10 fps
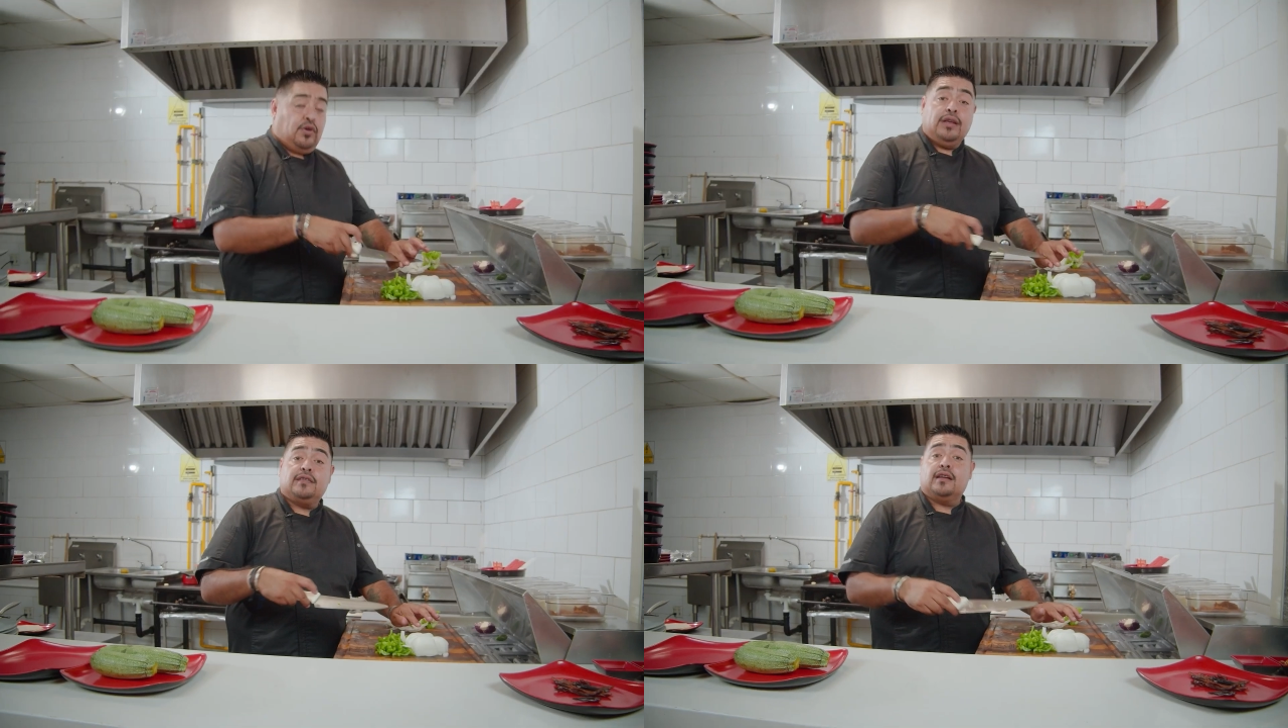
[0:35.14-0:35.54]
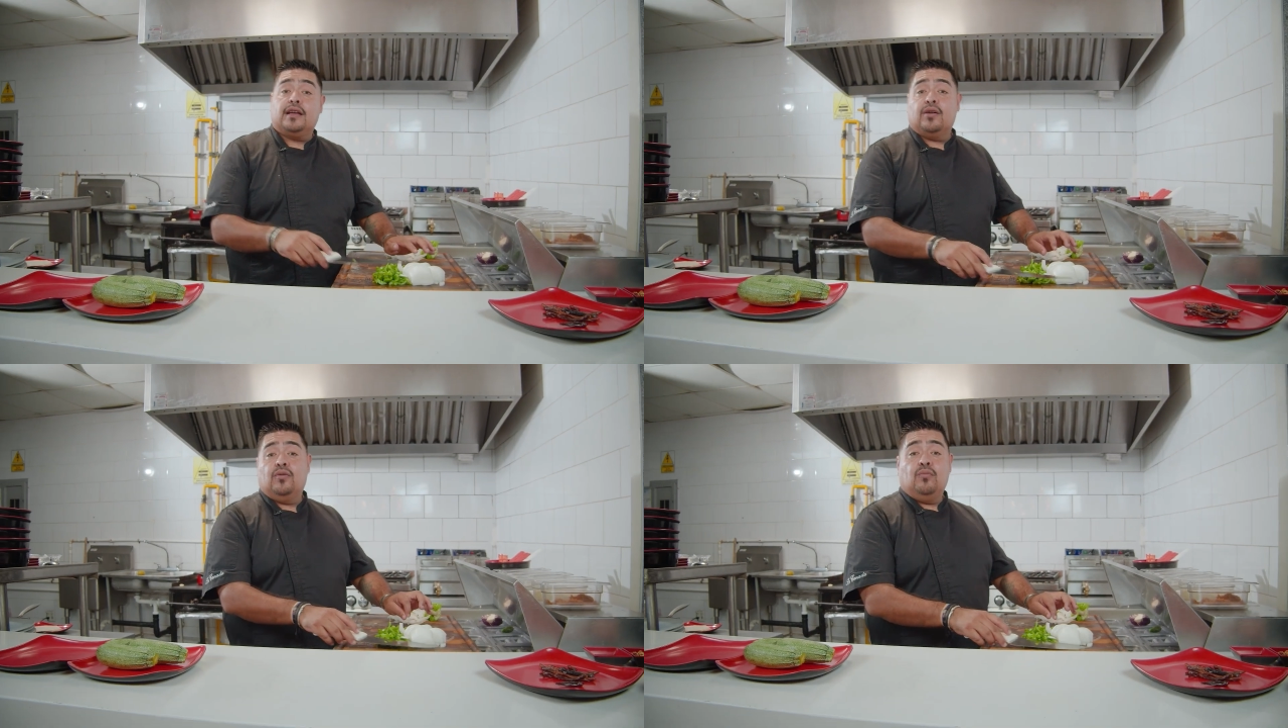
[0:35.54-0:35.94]
Voy a
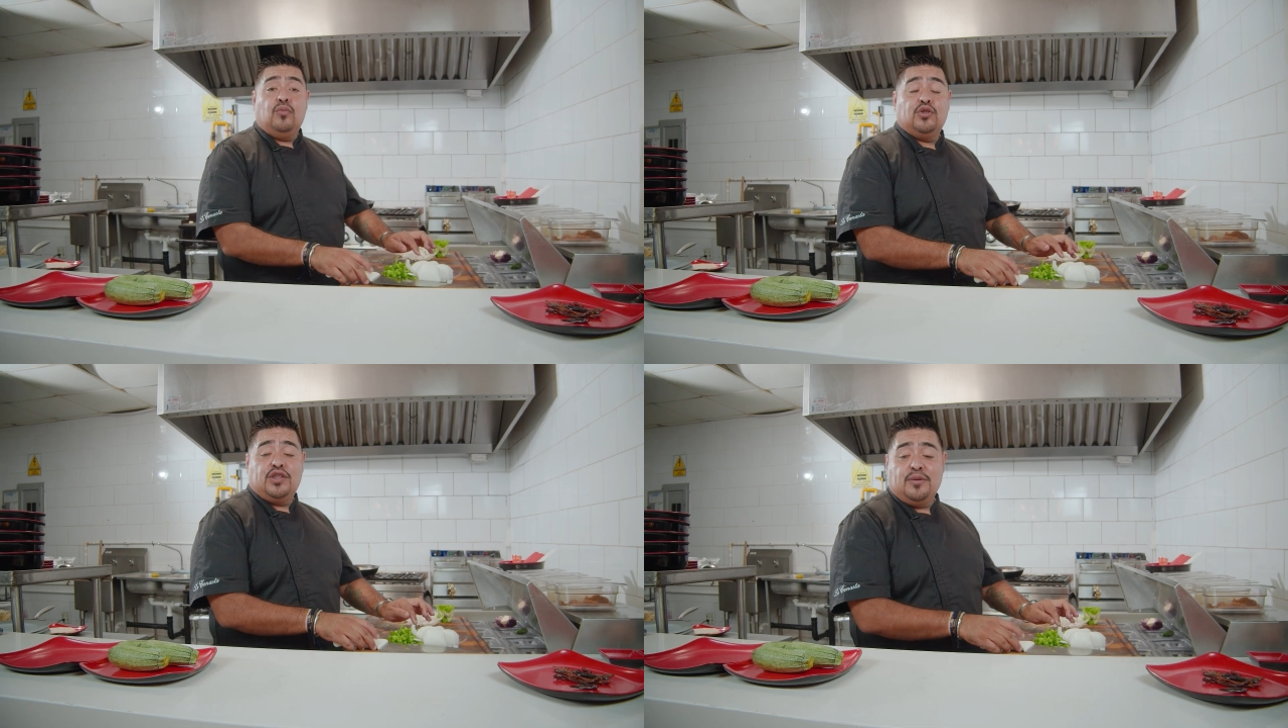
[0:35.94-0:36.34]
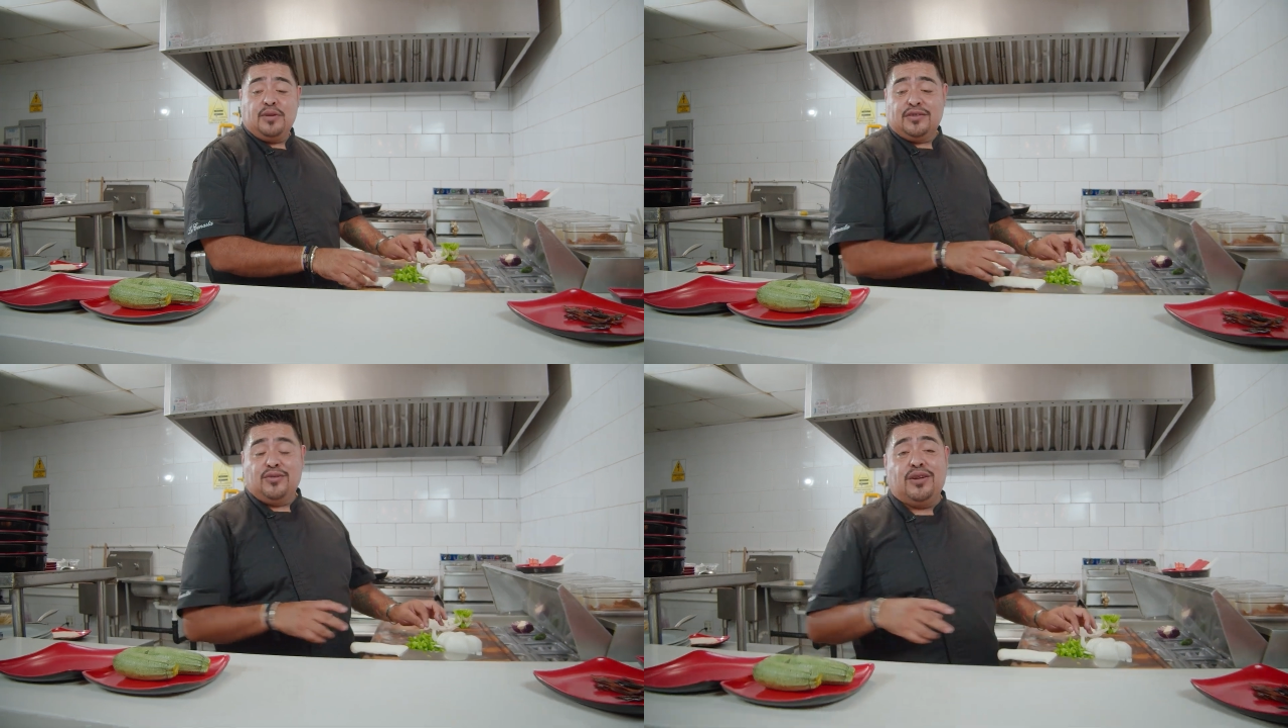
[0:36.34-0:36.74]
acercar un bote de
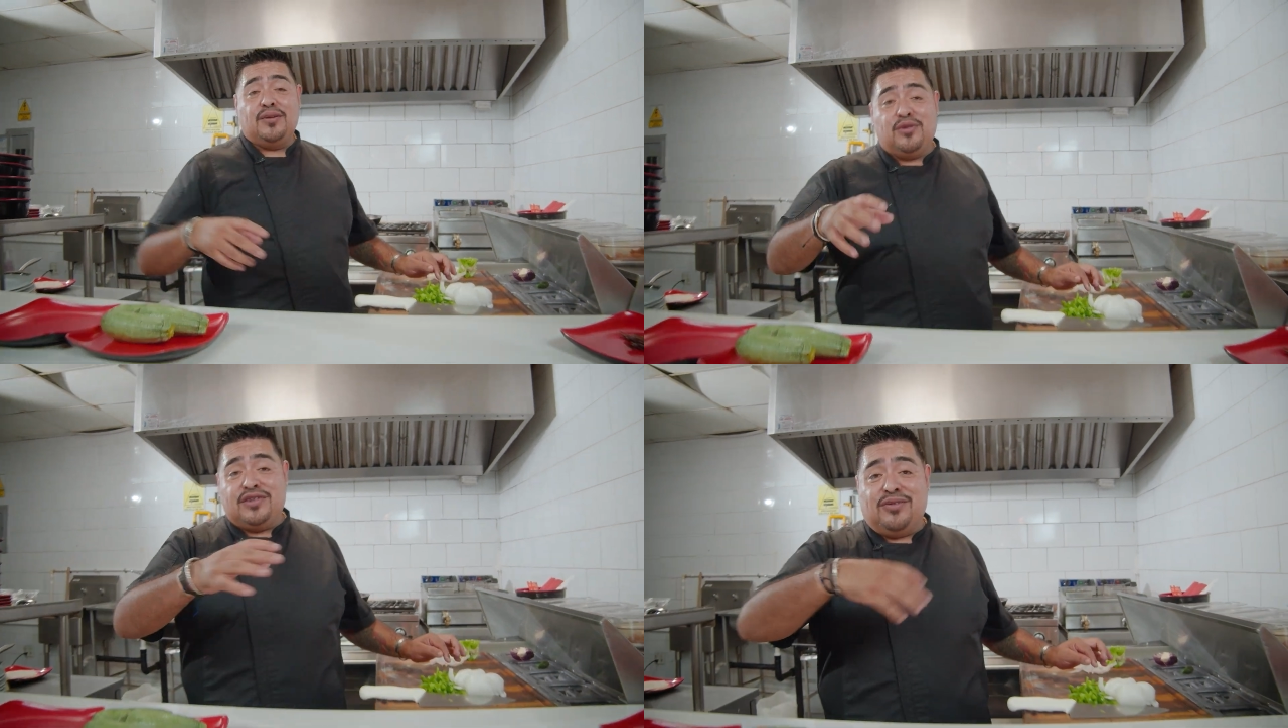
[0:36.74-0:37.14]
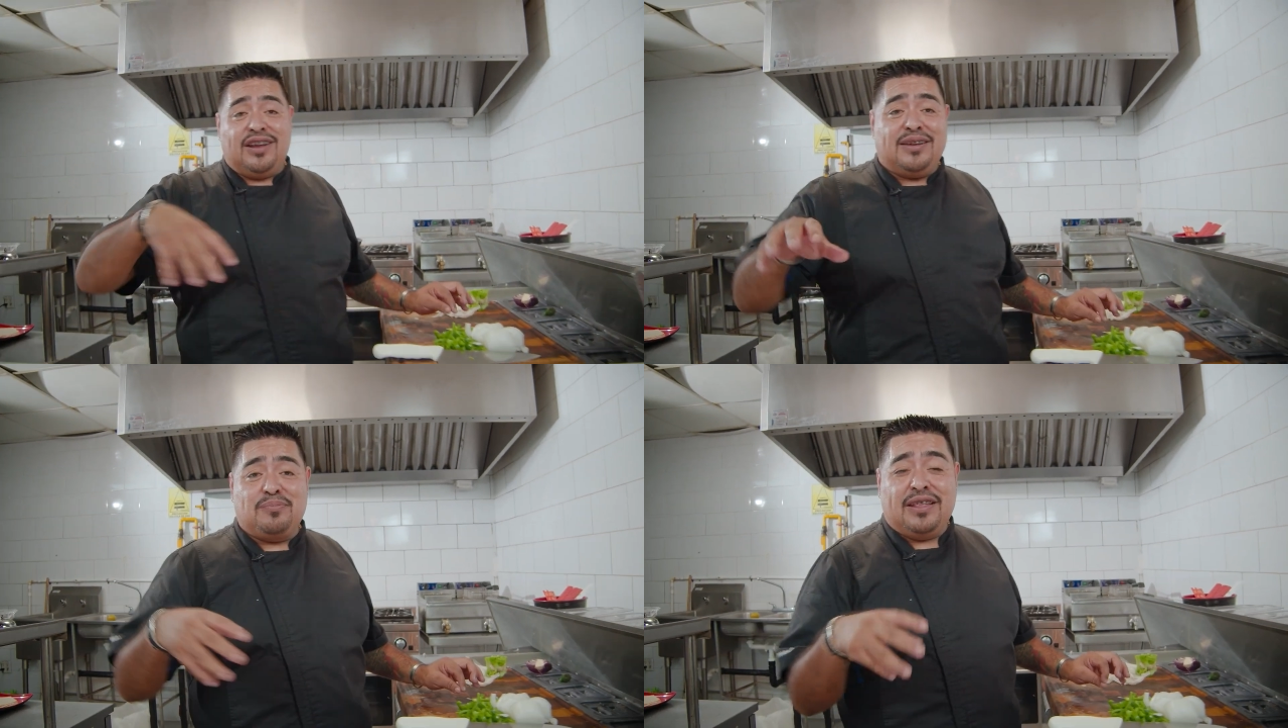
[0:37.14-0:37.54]
basura y voy a echar
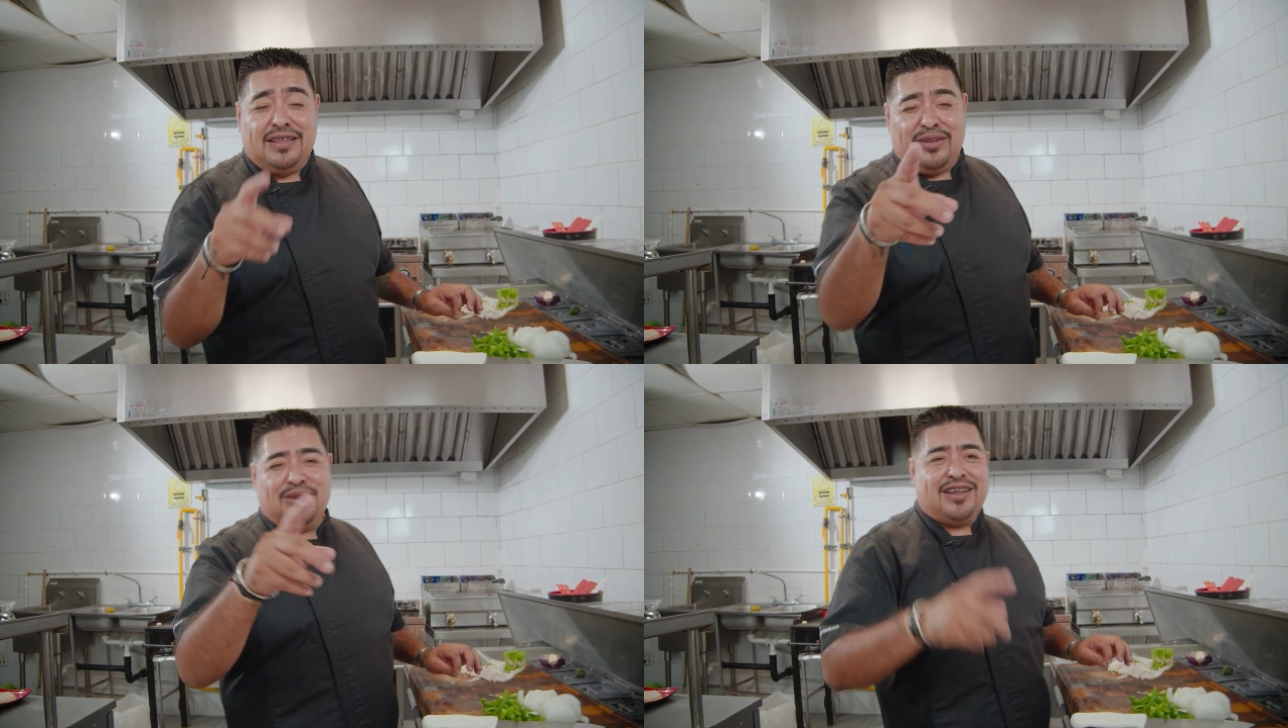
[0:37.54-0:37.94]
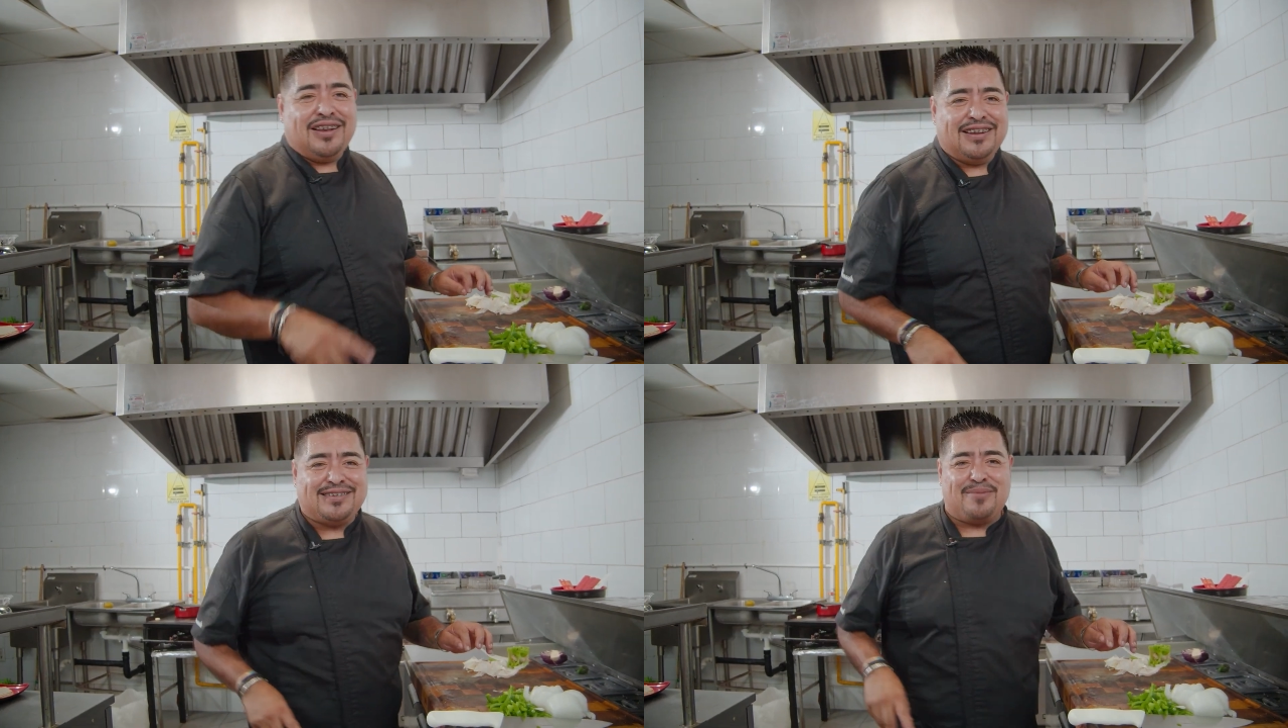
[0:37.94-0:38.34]
una limpiadita y ahorita
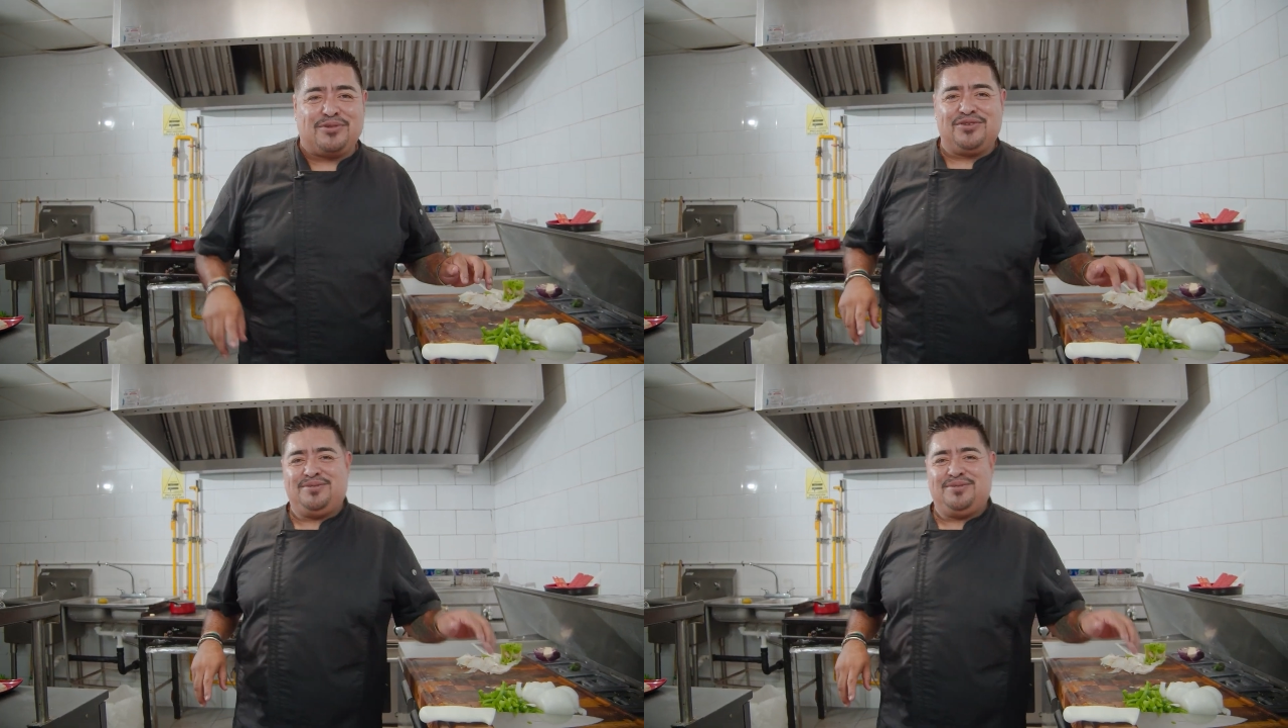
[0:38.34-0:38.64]
regresamos.